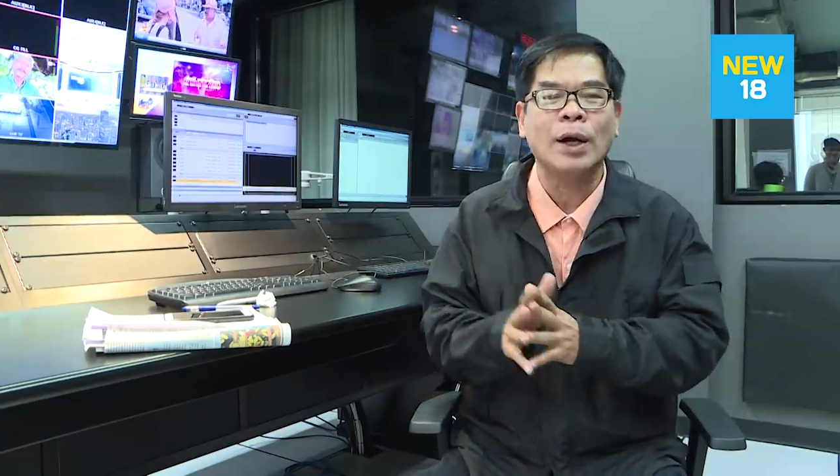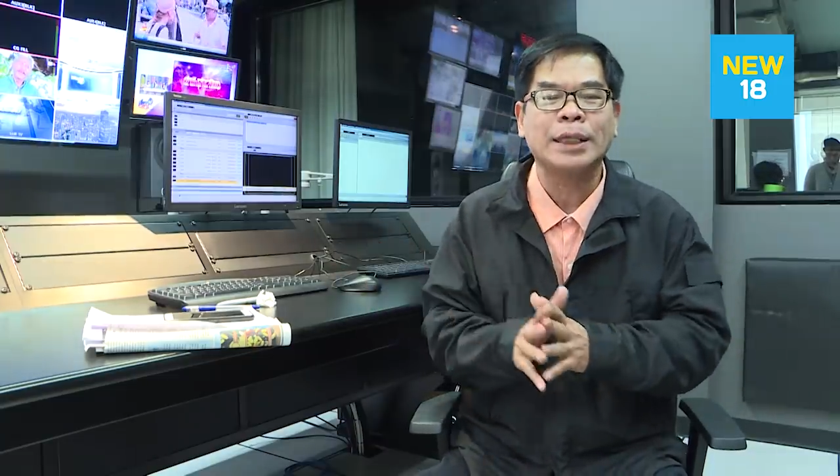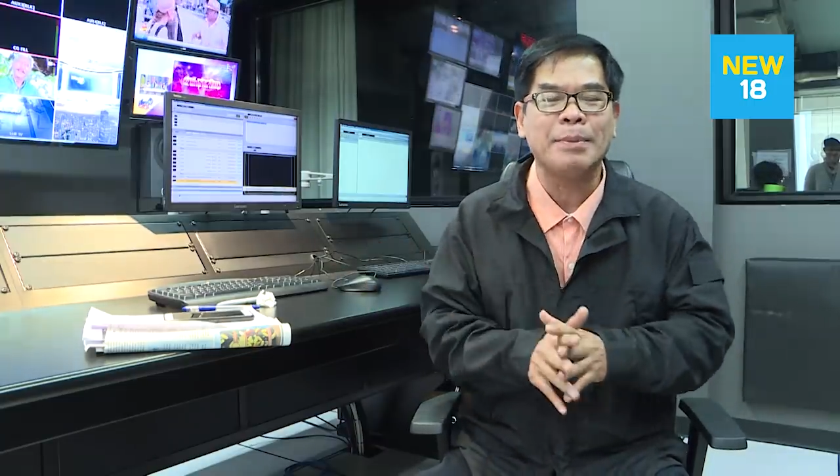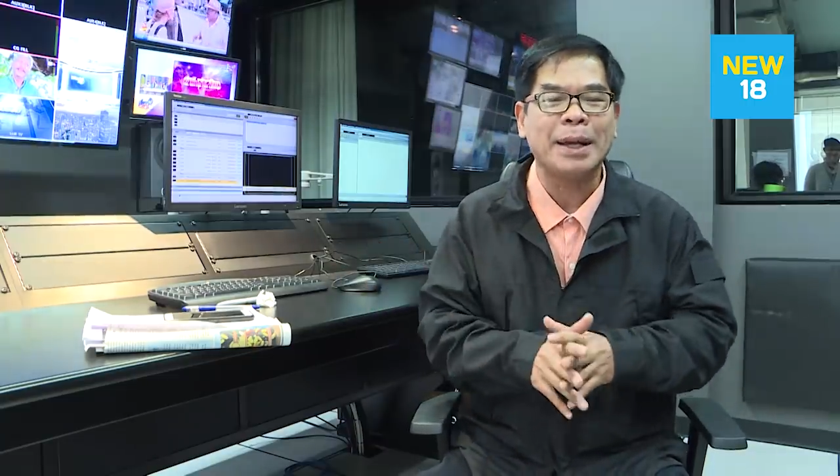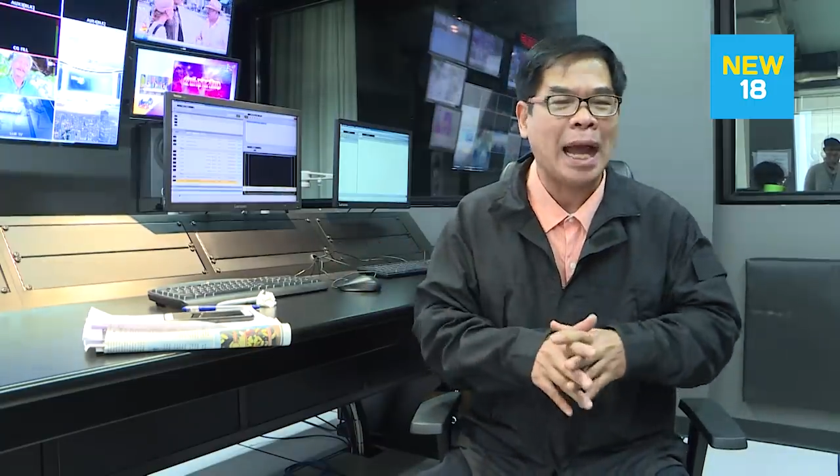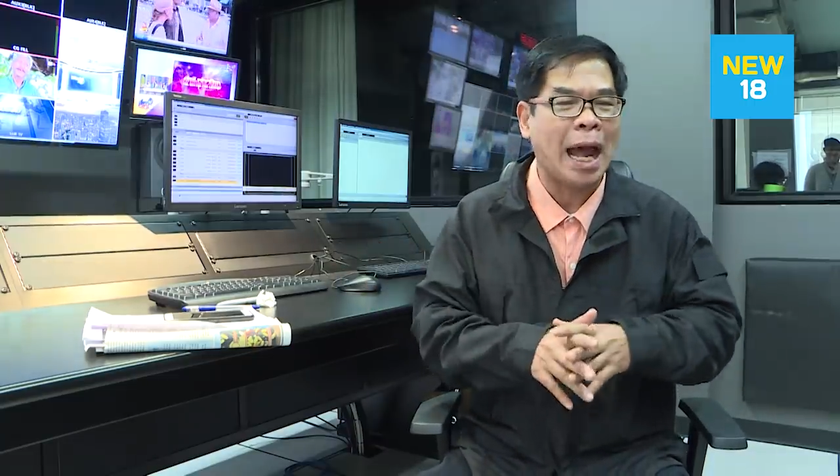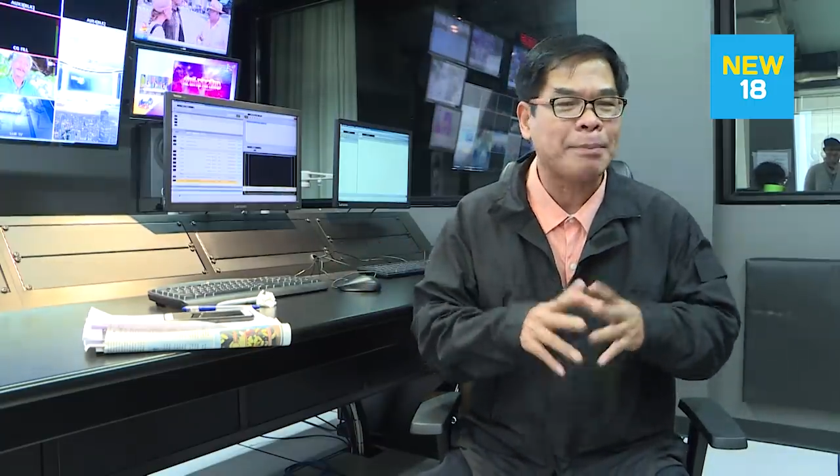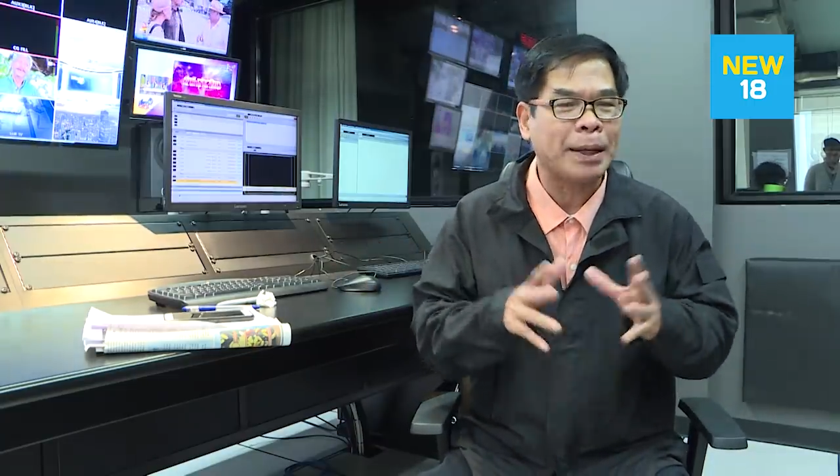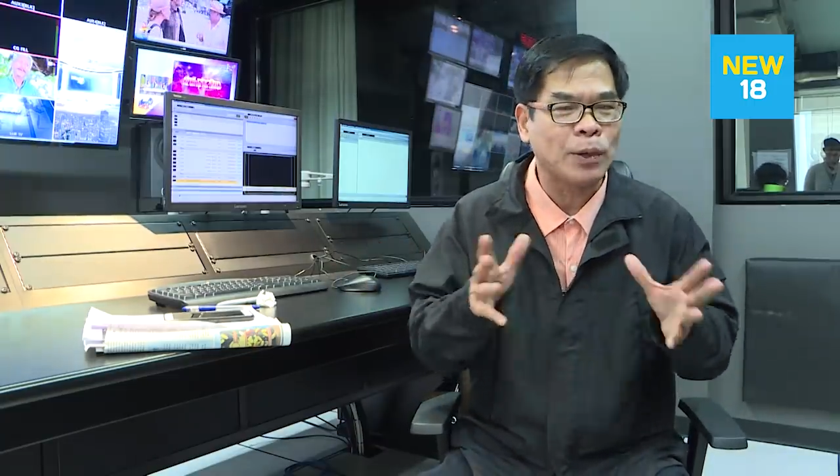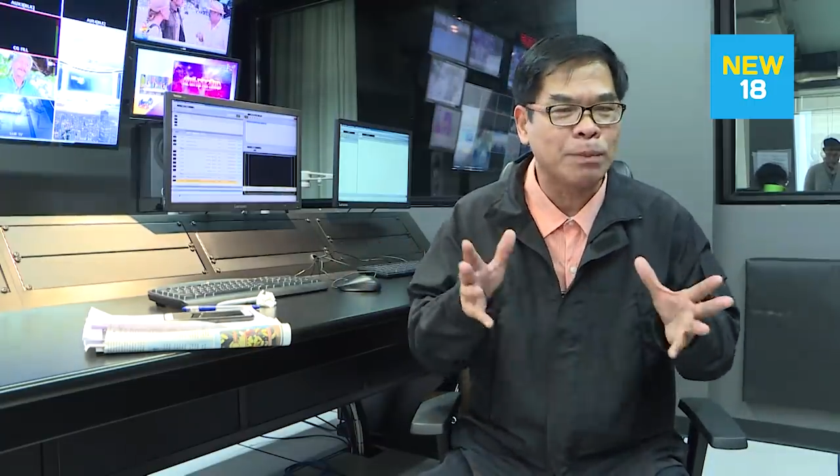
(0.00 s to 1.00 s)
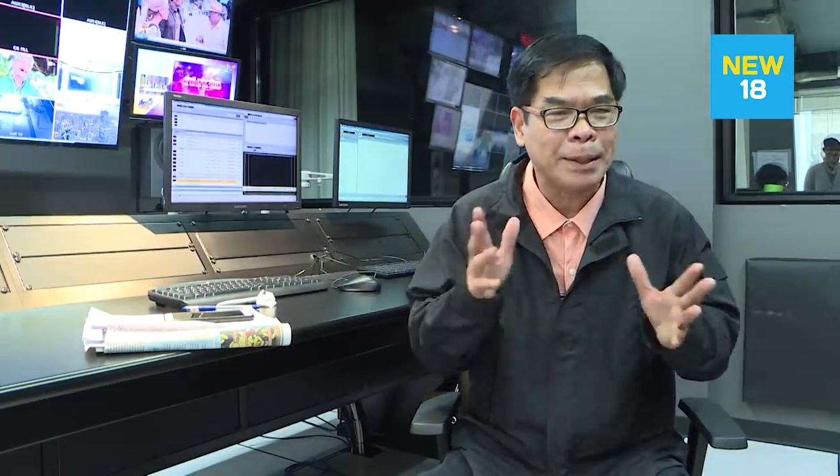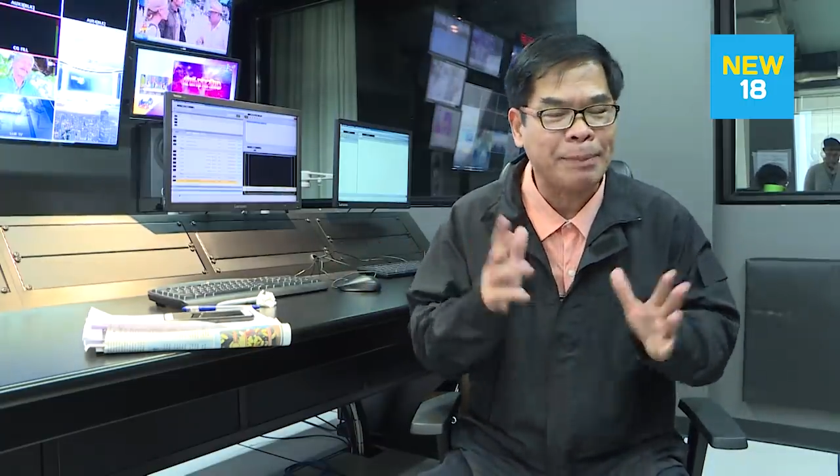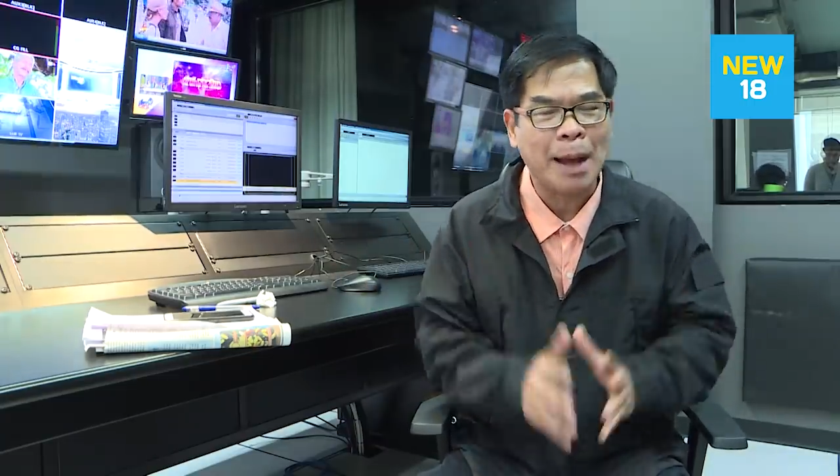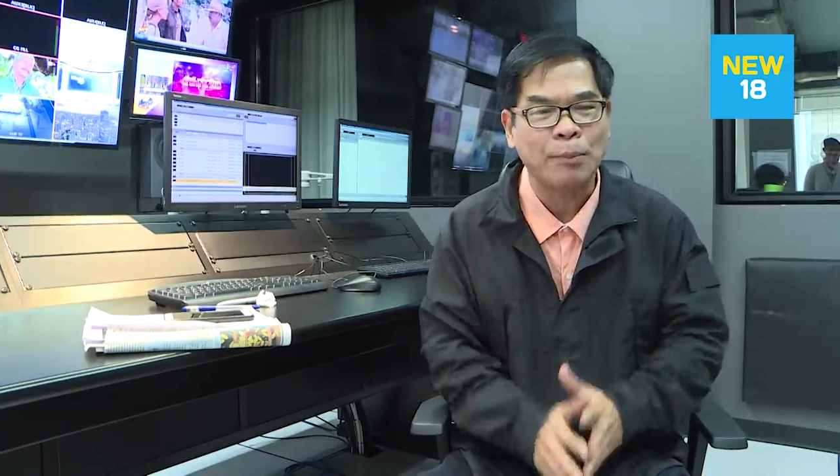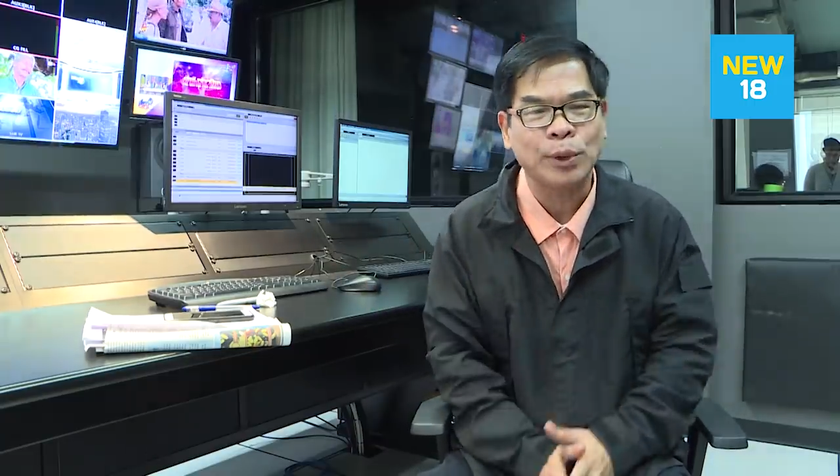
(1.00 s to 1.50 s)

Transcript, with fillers: ก็จะมีการประชุมสภา